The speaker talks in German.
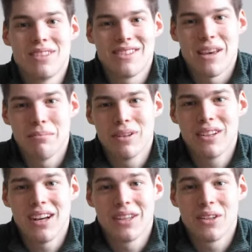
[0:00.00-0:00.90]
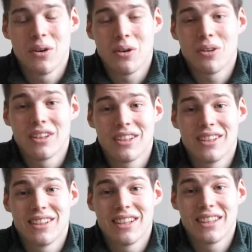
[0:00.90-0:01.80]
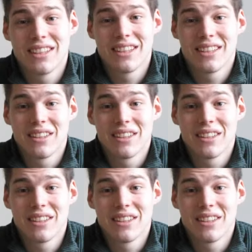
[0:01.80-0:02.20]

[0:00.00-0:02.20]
Dezember, hat auch, äh, ein,